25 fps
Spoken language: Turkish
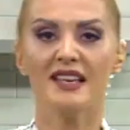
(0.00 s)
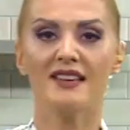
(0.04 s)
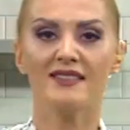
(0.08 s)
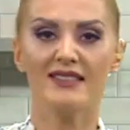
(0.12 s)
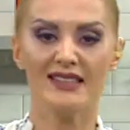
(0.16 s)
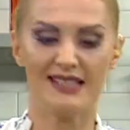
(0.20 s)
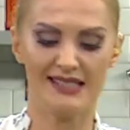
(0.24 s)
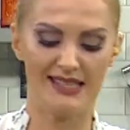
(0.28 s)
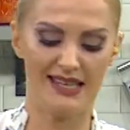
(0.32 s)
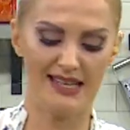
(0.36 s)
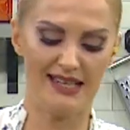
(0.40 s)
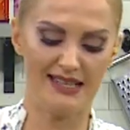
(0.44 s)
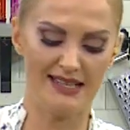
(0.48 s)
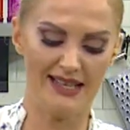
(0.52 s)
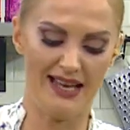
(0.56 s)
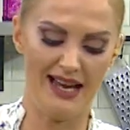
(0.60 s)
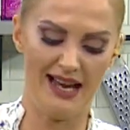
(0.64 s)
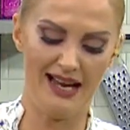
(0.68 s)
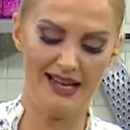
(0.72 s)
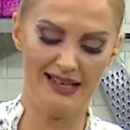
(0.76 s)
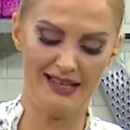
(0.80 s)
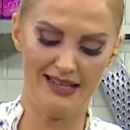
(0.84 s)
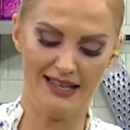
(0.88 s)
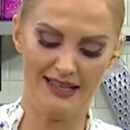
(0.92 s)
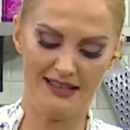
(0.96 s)
cevizleri de
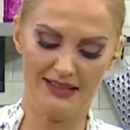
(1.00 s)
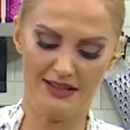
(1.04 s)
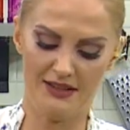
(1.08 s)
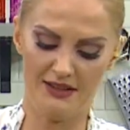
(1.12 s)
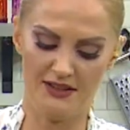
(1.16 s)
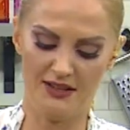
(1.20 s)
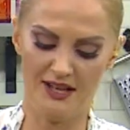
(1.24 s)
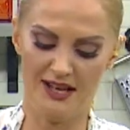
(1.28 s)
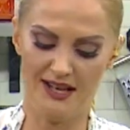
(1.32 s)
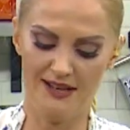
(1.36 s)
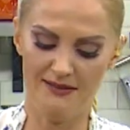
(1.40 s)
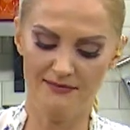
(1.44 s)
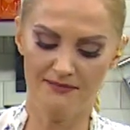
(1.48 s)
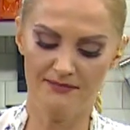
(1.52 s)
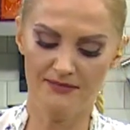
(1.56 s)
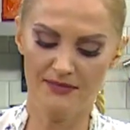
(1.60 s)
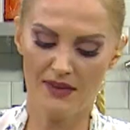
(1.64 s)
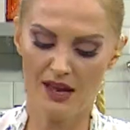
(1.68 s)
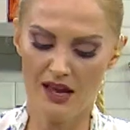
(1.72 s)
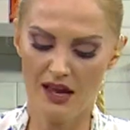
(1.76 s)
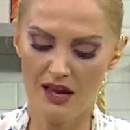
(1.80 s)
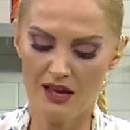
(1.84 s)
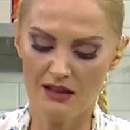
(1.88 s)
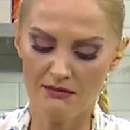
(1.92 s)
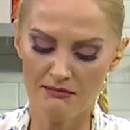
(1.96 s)
halledeceğim.
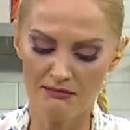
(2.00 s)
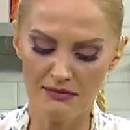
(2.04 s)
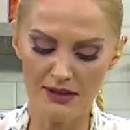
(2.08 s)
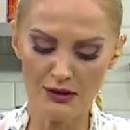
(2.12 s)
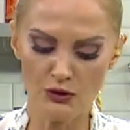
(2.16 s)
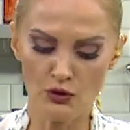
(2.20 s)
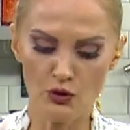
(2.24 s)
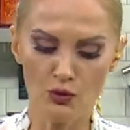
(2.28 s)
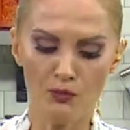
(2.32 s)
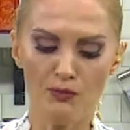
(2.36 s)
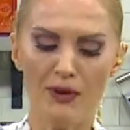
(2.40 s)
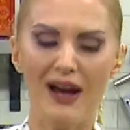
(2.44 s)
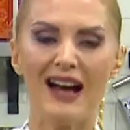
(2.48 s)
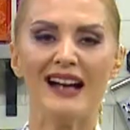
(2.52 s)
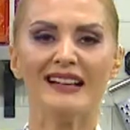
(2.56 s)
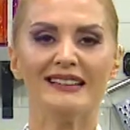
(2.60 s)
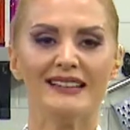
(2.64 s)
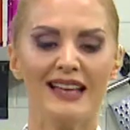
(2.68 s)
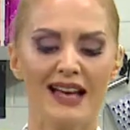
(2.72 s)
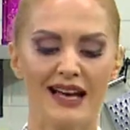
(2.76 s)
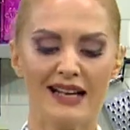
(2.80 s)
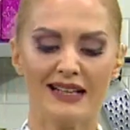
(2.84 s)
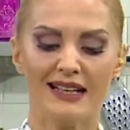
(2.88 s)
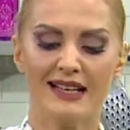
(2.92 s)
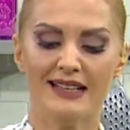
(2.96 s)
Bir su
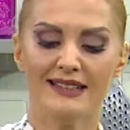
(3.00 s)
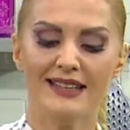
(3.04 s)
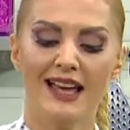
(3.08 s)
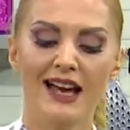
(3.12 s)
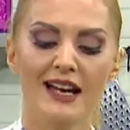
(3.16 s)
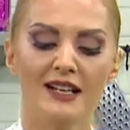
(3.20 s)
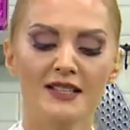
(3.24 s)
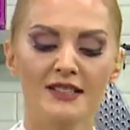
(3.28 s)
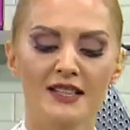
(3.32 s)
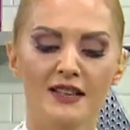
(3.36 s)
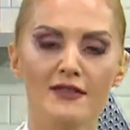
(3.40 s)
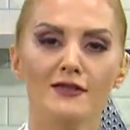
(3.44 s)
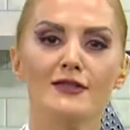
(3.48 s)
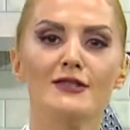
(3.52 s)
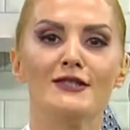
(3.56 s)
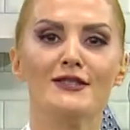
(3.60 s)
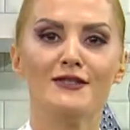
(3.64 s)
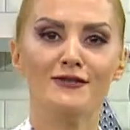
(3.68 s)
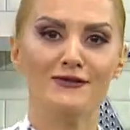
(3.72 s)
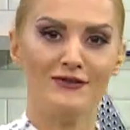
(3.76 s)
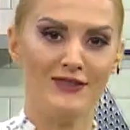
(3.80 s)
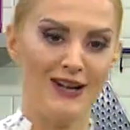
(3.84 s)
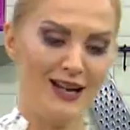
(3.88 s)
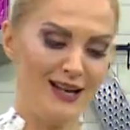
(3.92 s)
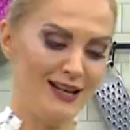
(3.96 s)
bardağı kadar cevizim
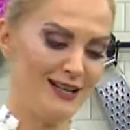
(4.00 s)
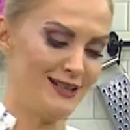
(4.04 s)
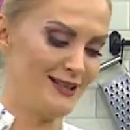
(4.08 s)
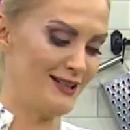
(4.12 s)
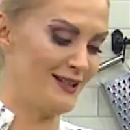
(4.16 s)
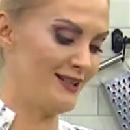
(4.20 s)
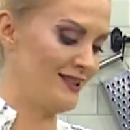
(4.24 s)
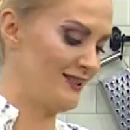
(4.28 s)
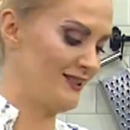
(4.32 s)
var.